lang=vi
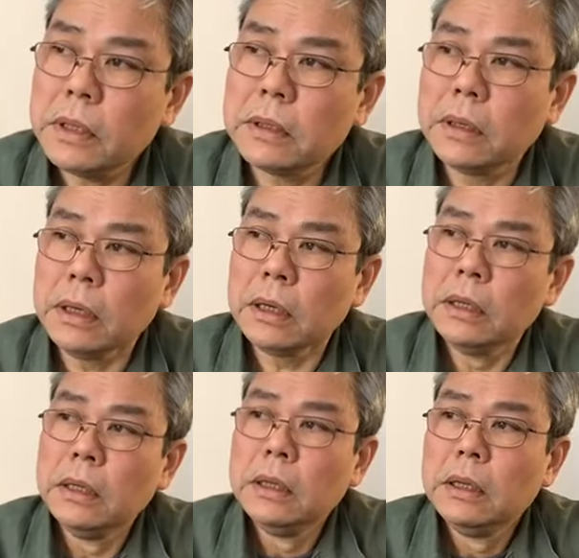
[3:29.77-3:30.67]
đó là
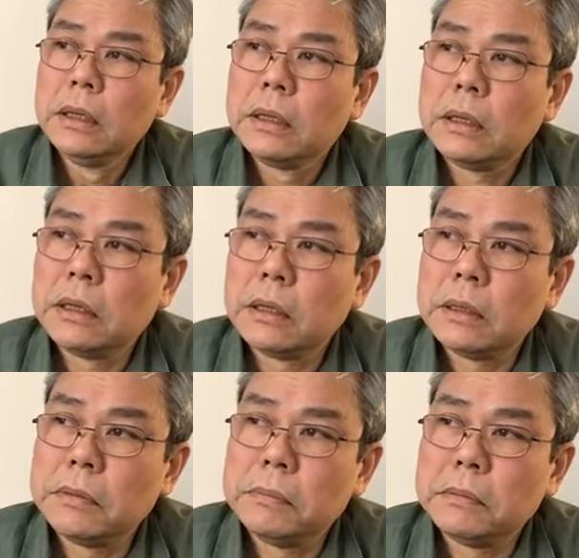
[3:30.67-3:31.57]

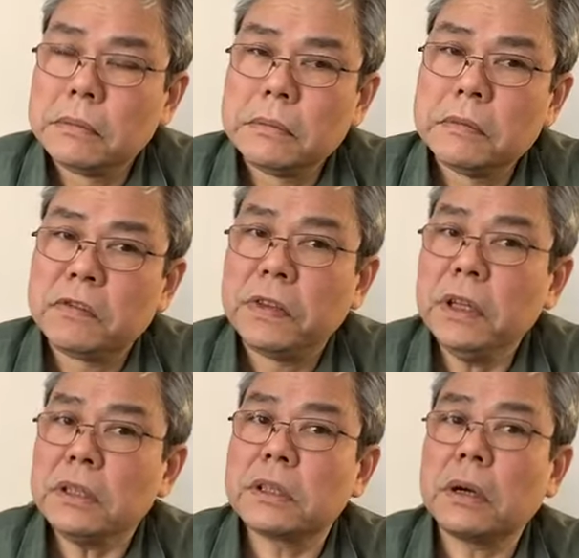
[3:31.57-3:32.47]
uh,
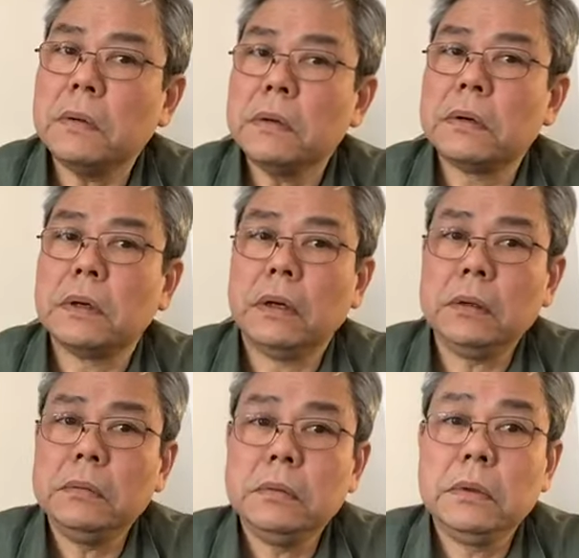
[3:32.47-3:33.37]
phía sau của
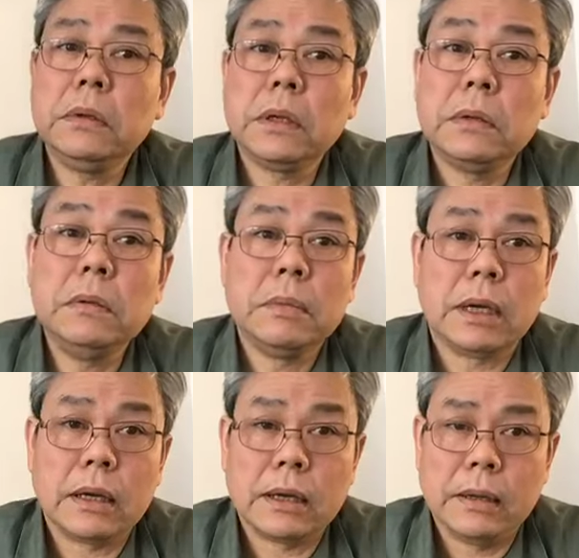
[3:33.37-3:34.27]
ông Donald Trump
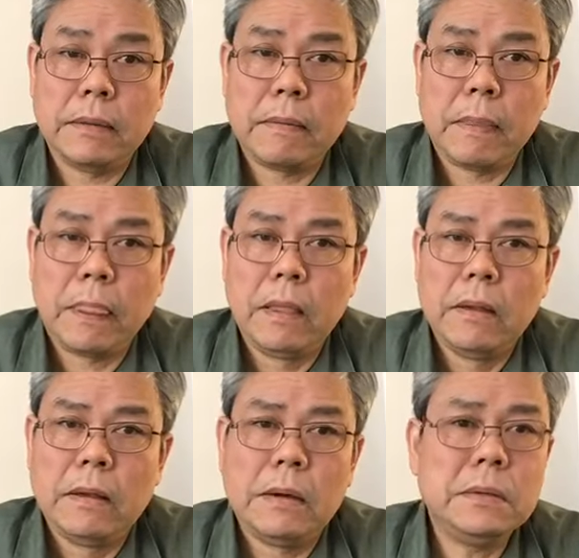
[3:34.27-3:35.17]
là ai
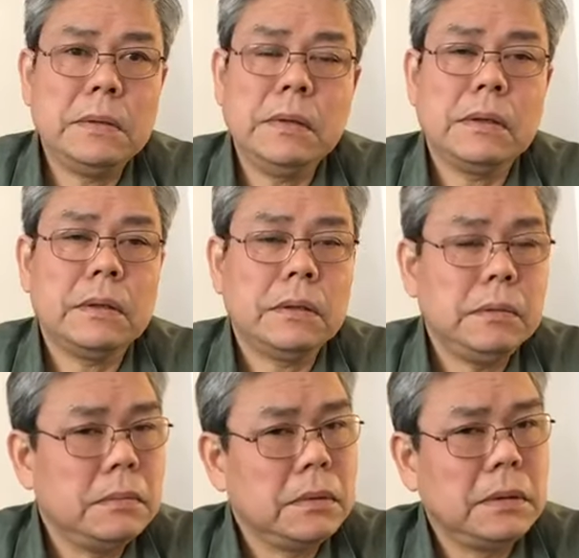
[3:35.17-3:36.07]
ông Donald
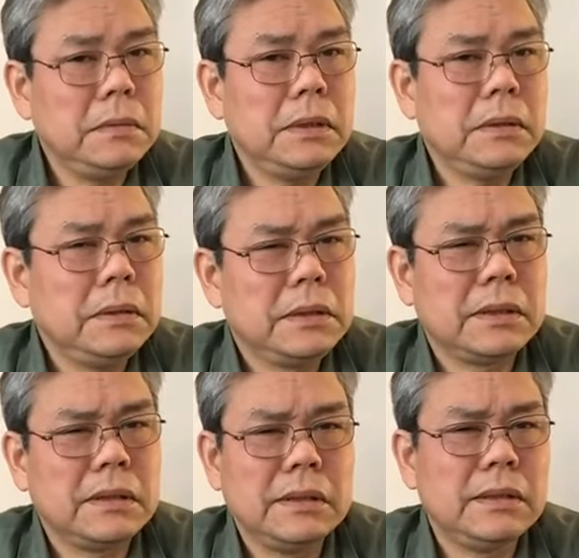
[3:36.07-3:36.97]
Trump đối với tôi
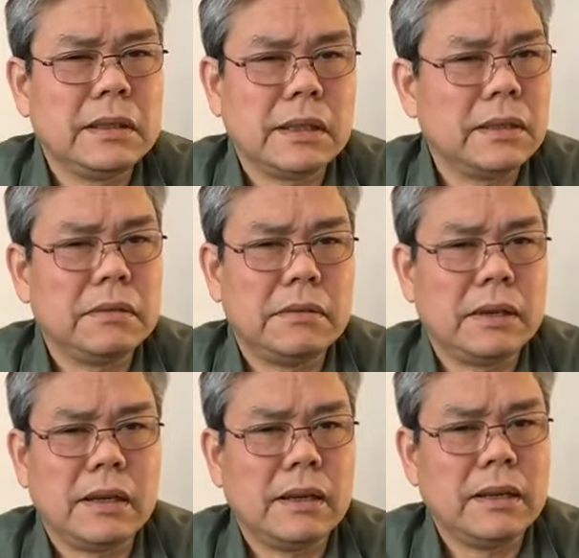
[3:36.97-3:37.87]
cho tới giờ này
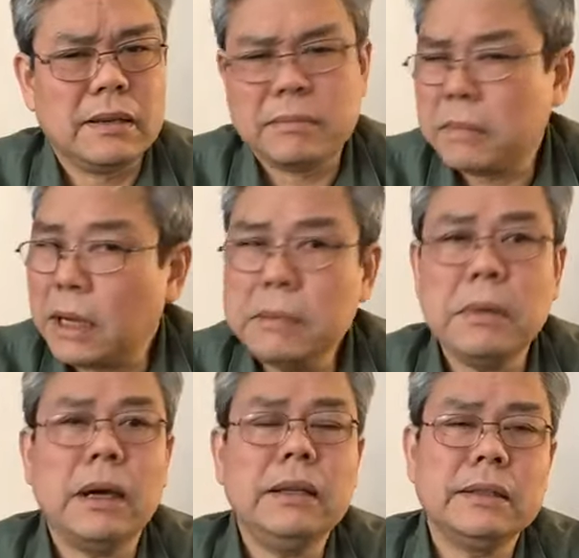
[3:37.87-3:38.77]
và mãi
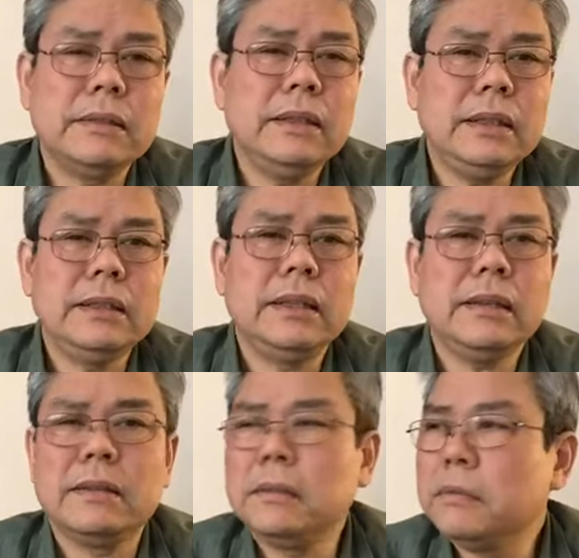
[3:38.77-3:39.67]
mãi cho tới khi
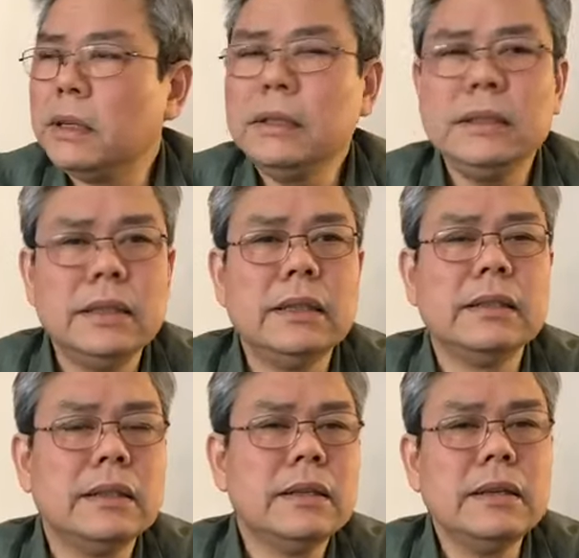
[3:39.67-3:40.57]
chết tôi vẫn
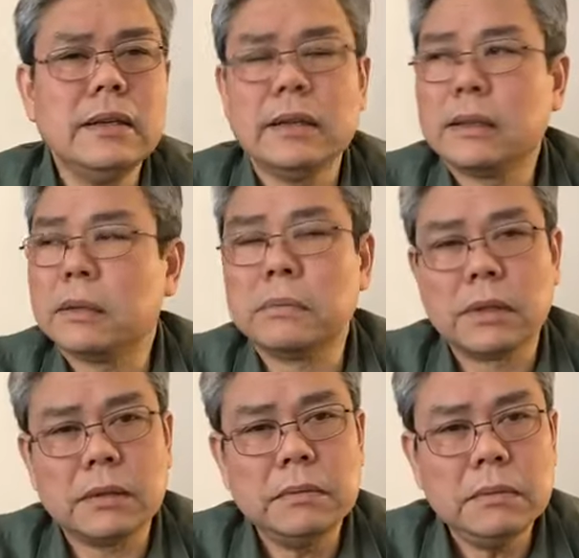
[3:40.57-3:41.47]
nhìn những người tổng
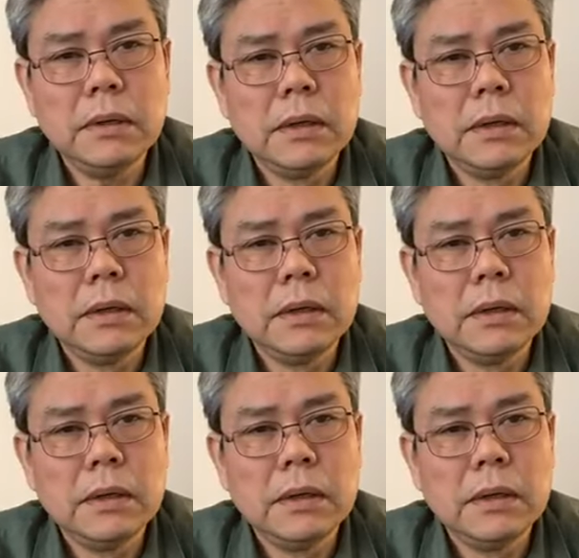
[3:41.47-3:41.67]
thống